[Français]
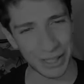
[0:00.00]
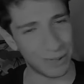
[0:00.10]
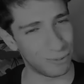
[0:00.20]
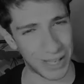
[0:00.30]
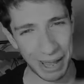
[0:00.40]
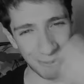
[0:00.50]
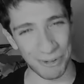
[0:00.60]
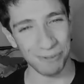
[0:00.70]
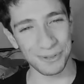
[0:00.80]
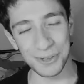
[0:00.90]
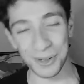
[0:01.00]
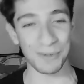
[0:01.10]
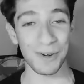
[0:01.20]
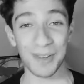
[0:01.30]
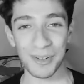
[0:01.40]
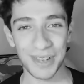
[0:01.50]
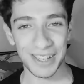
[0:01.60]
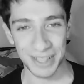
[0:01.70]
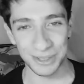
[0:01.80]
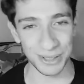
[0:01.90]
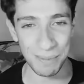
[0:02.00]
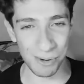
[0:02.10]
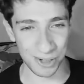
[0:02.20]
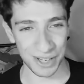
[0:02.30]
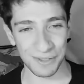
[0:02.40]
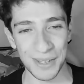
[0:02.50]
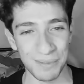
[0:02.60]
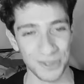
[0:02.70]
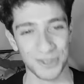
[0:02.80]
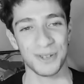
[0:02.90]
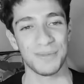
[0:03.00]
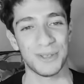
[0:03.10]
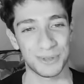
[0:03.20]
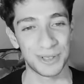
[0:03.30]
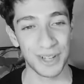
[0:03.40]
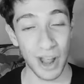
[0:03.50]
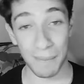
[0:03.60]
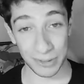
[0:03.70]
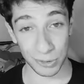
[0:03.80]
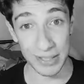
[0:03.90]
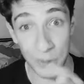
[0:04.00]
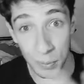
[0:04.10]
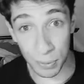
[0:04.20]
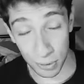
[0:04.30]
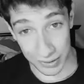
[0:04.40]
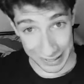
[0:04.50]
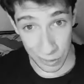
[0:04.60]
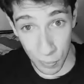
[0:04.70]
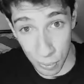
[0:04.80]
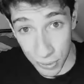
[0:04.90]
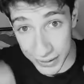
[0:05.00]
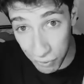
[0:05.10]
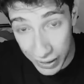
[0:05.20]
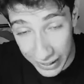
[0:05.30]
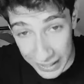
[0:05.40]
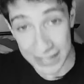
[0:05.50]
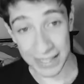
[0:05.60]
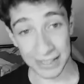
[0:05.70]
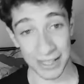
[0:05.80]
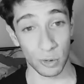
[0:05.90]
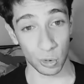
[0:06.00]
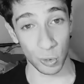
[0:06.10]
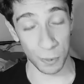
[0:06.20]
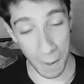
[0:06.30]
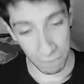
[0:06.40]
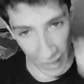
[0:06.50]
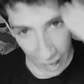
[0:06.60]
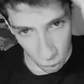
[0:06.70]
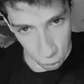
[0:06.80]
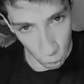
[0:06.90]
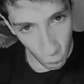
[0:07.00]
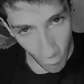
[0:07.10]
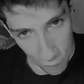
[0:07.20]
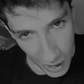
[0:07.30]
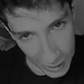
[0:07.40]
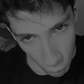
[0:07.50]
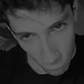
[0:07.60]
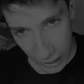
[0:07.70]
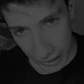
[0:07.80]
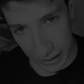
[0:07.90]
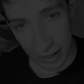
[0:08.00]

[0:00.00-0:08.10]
Vous allez voir flou comment on va regarder tous les prochains films ensemble et tout. Parce que c'est le but, c'est le but d'avoir créé cette chaîne YouTube. Un jour, on va aller regarder des